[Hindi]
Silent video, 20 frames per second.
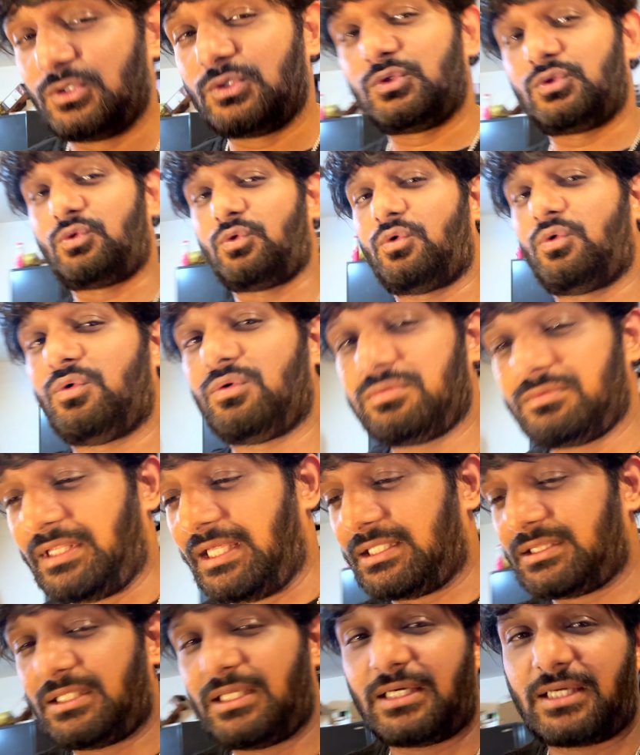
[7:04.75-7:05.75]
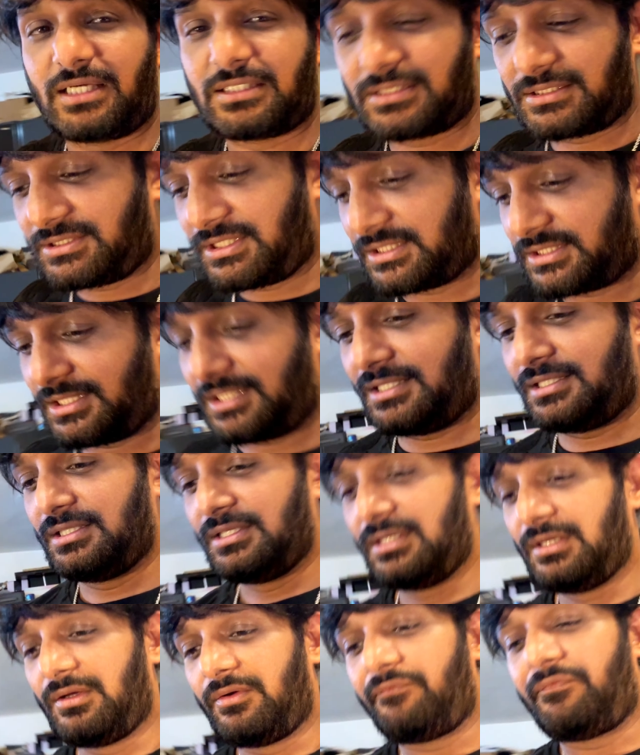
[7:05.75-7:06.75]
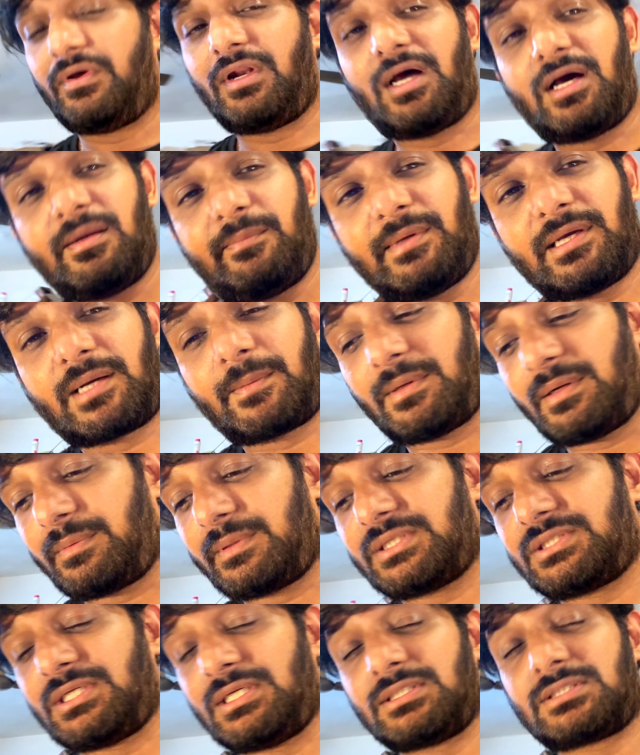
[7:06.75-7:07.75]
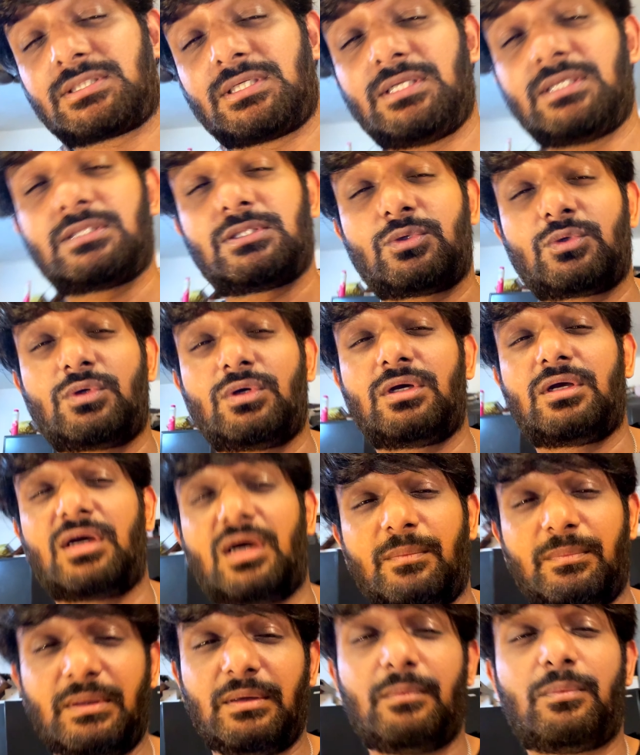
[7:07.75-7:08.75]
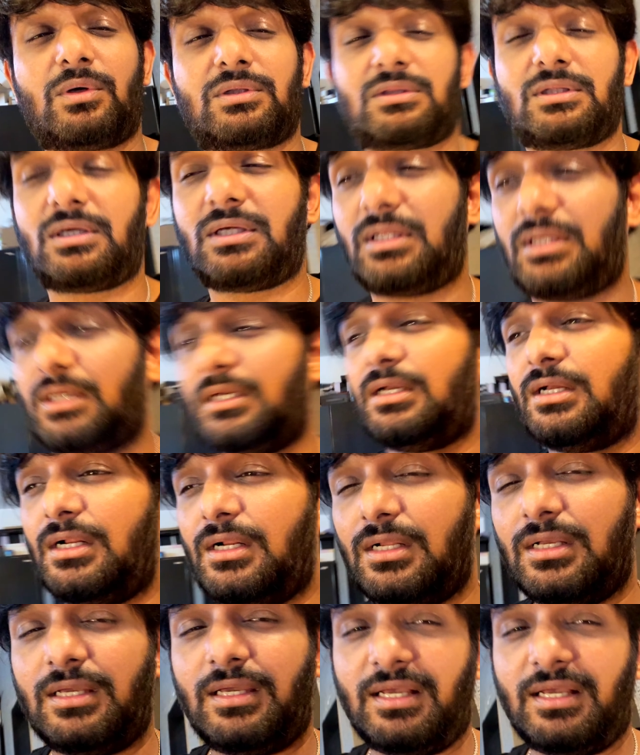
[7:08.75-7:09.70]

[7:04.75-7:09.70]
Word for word: तो देखते हैं कैसा जाता है फिलहाल मैं कपड़े वपड़े चेंज कर लेता हूँ क्योंकि गर्मी भी बहुत लग रही है